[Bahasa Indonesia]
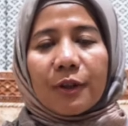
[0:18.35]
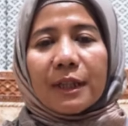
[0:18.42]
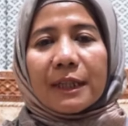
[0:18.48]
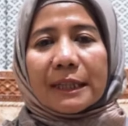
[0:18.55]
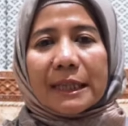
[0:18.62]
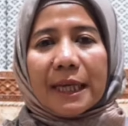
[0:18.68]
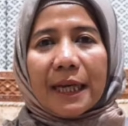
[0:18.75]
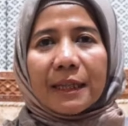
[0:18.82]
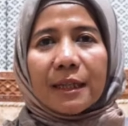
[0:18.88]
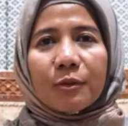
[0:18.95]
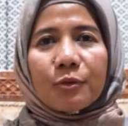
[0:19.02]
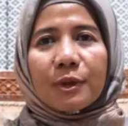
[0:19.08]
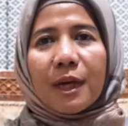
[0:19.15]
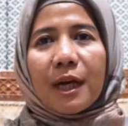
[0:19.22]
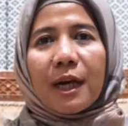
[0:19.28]
rollernya dan
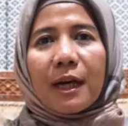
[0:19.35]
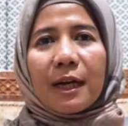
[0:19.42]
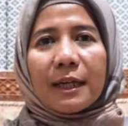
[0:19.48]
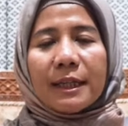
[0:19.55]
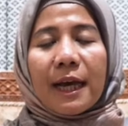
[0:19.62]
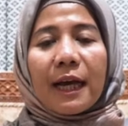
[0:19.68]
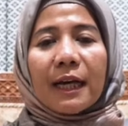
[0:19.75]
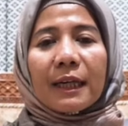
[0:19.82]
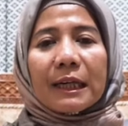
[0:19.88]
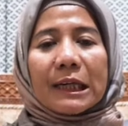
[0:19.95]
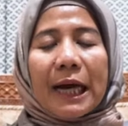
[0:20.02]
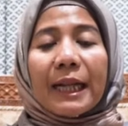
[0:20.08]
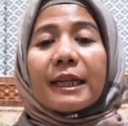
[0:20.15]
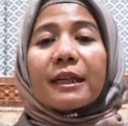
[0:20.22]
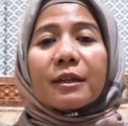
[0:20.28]
udah yang
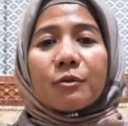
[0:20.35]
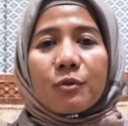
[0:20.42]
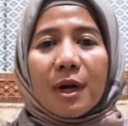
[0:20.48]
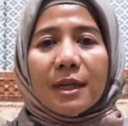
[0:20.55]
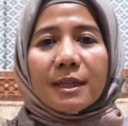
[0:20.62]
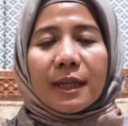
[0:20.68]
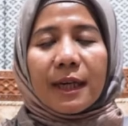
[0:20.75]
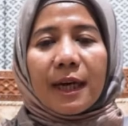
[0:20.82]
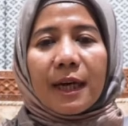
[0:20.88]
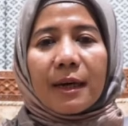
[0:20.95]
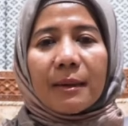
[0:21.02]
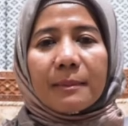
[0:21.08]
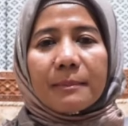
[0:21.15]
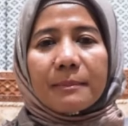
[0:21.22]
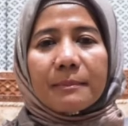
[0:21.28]
kali kedua saya